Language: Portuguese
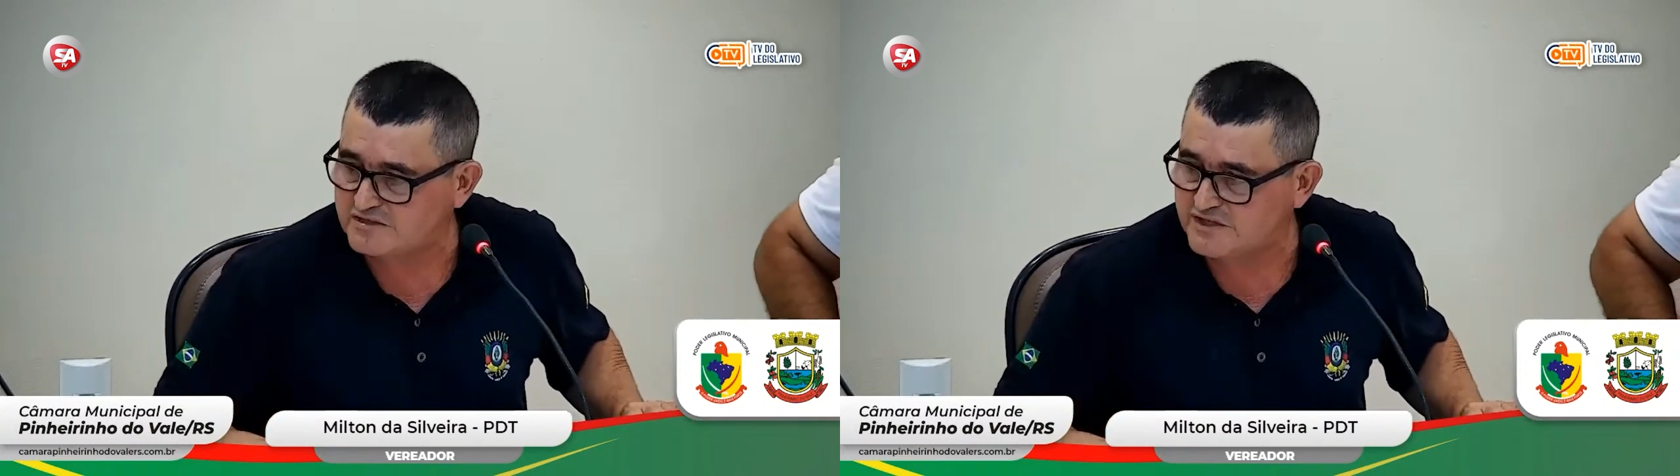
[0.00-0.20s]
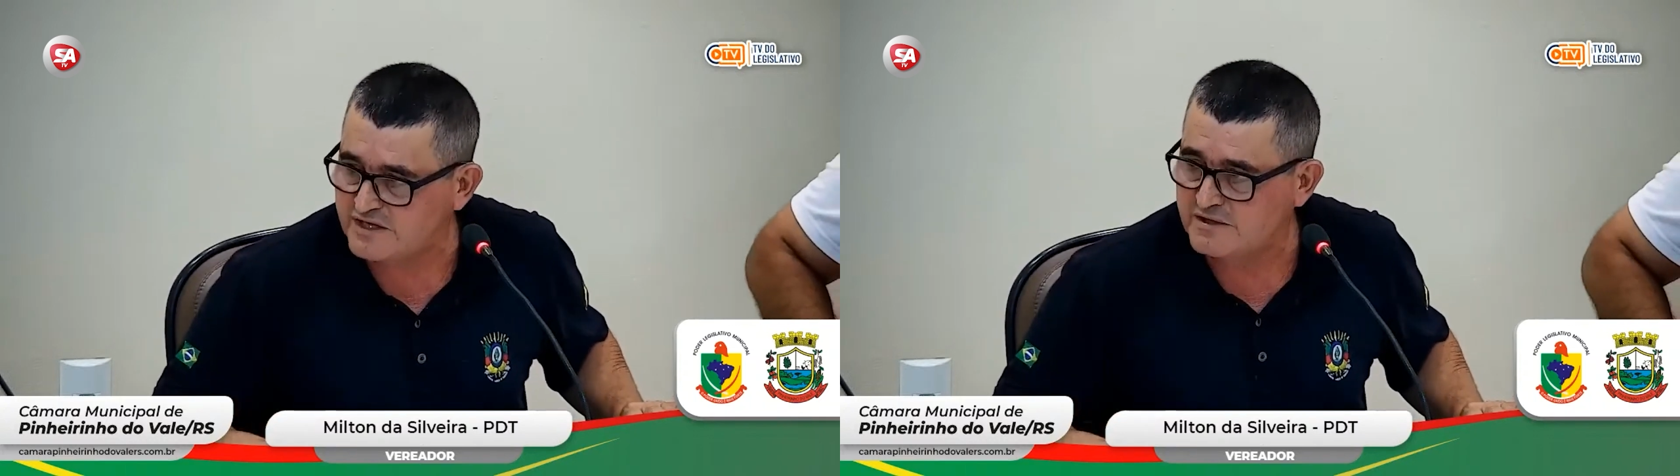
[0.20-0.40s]
e o
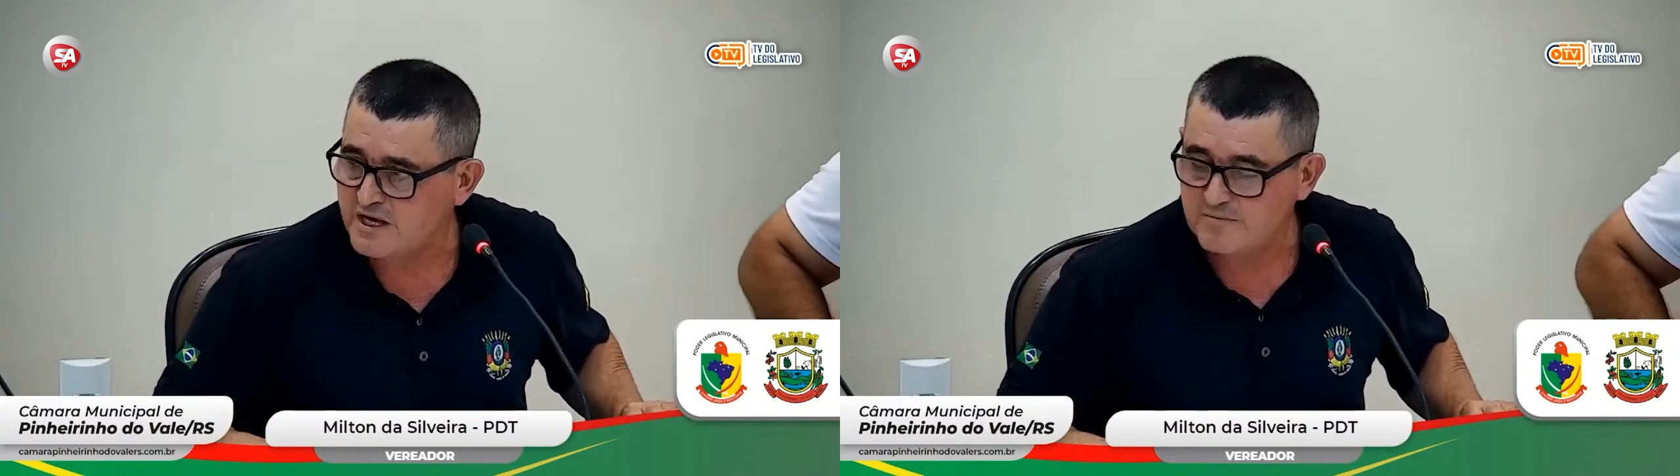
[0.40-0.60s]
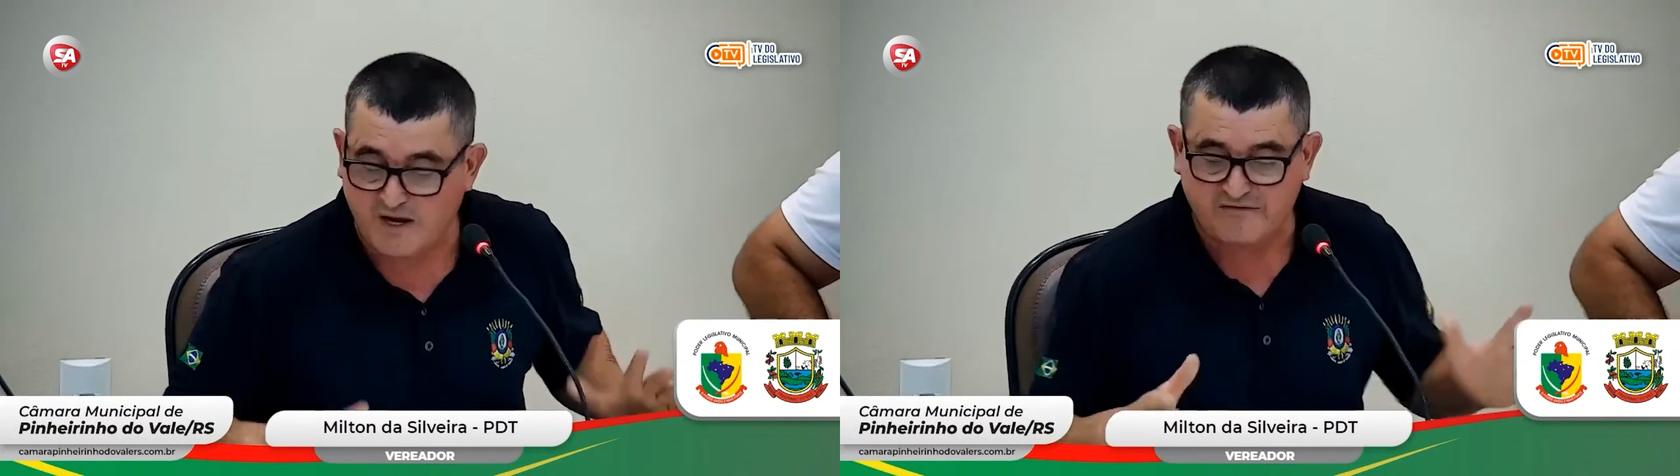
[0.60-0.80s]
Peri,
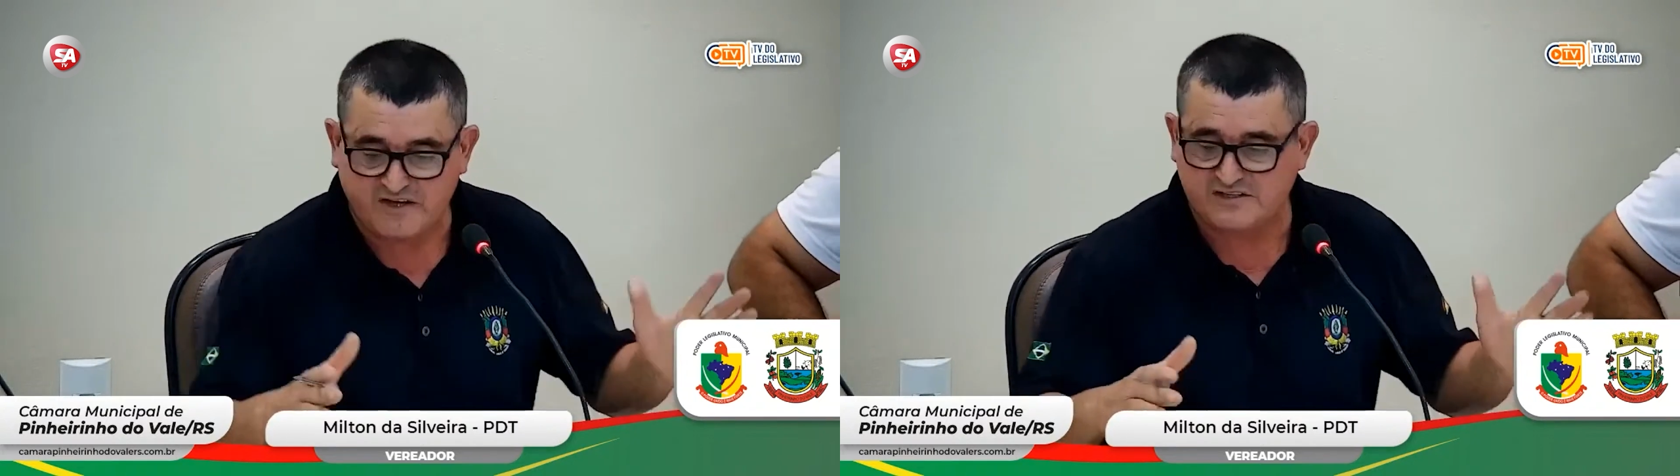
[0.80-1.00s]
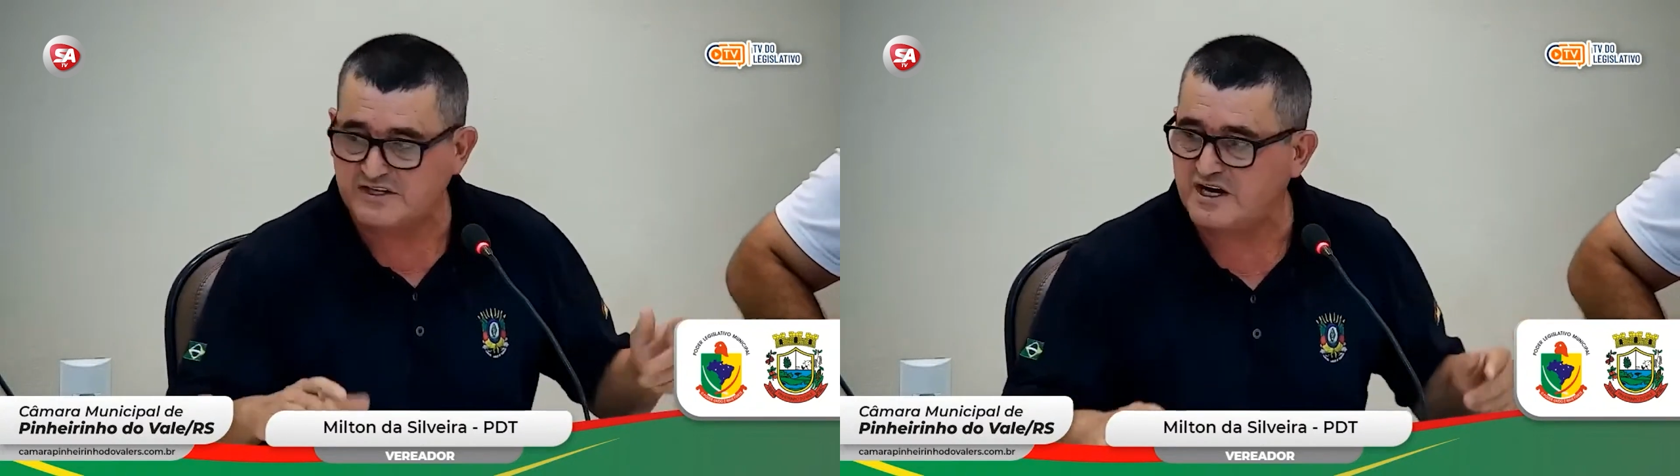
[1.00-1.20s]
sim,
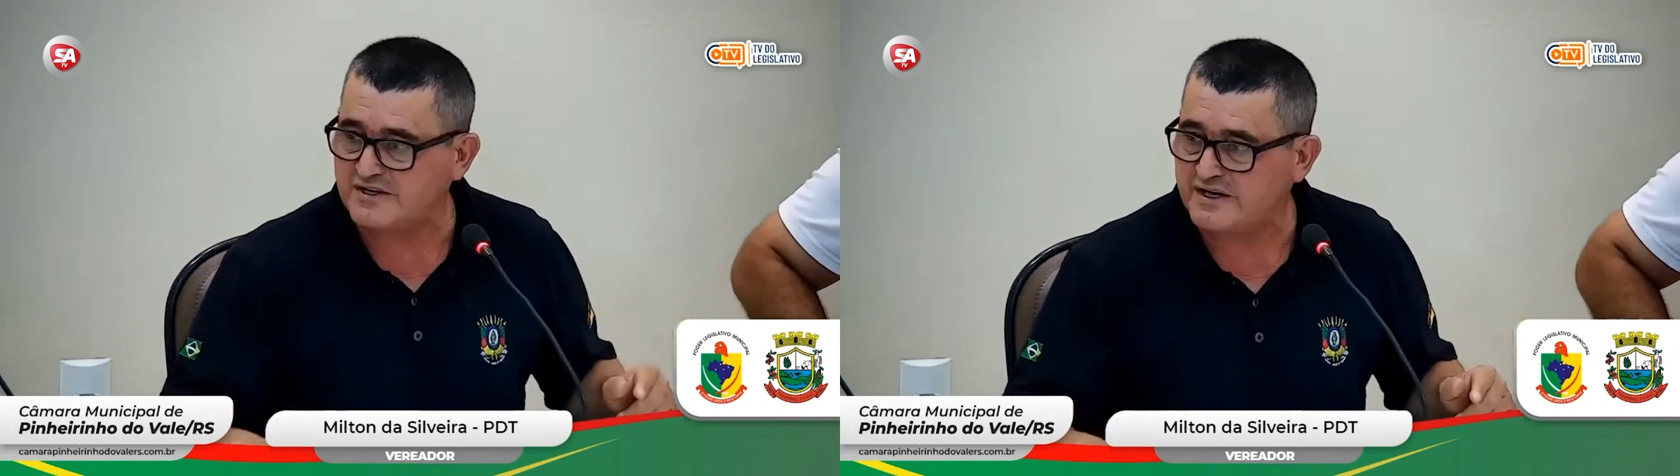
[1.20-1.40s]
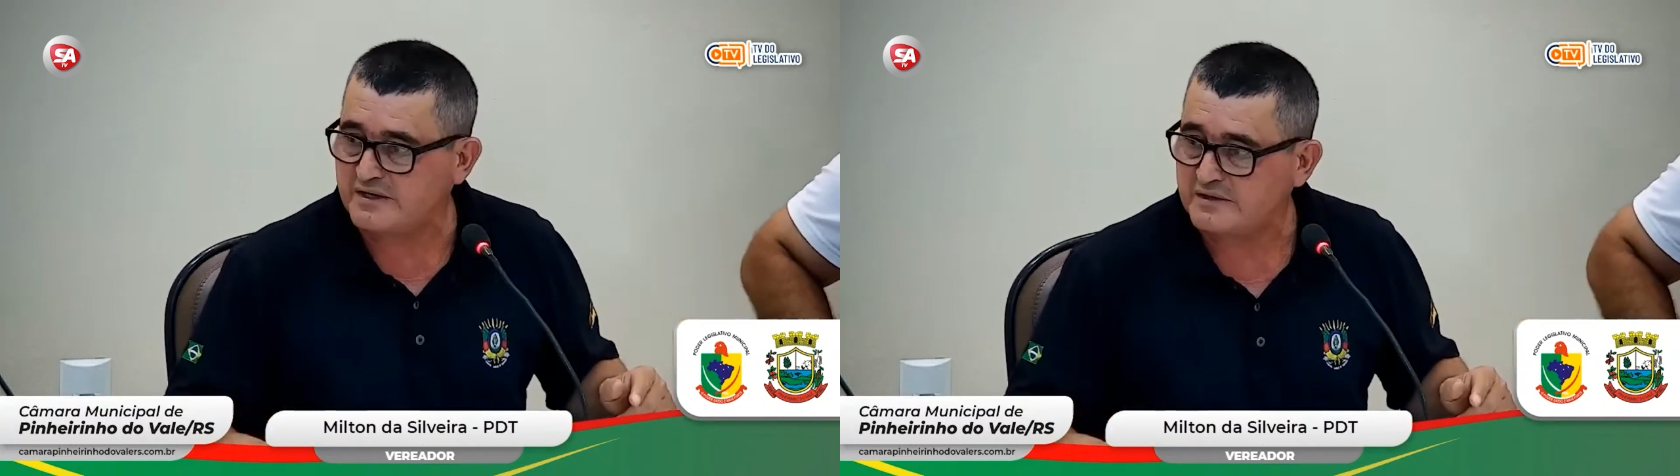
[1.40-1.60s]
para ver
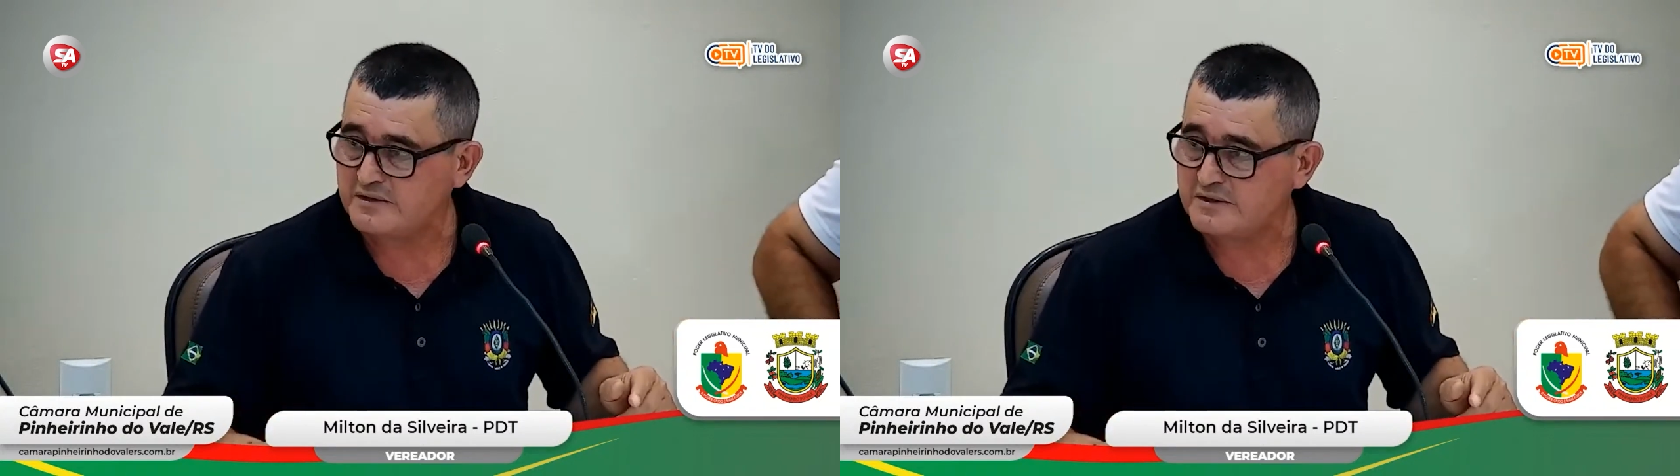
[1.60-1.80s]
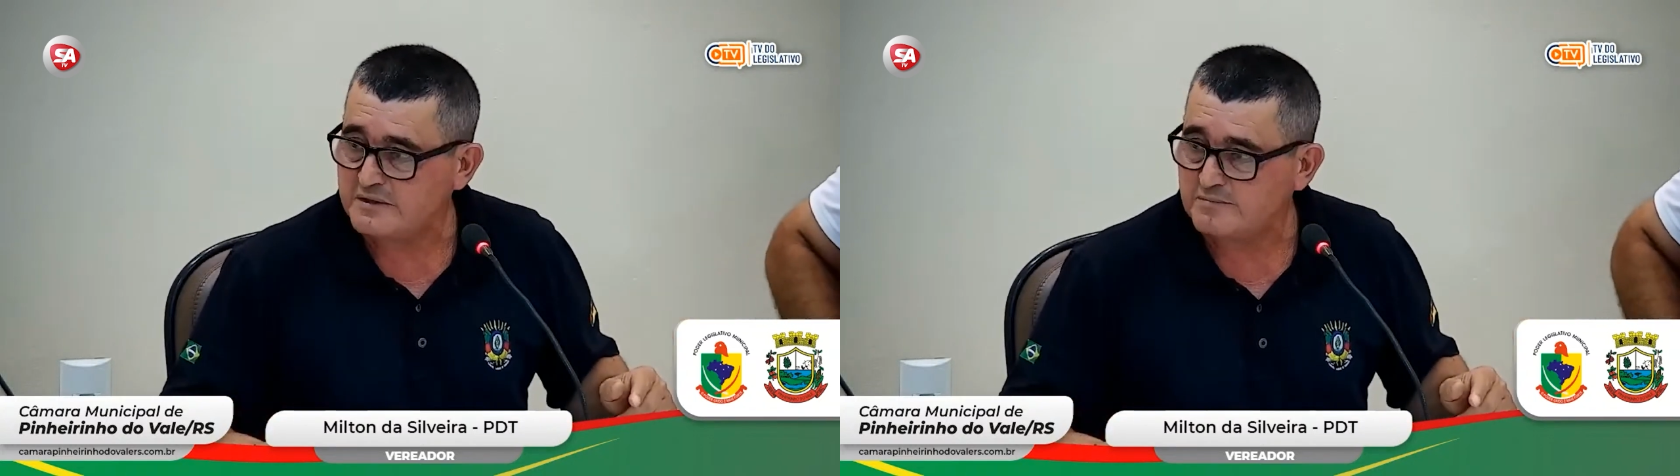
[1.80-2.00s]
se anda,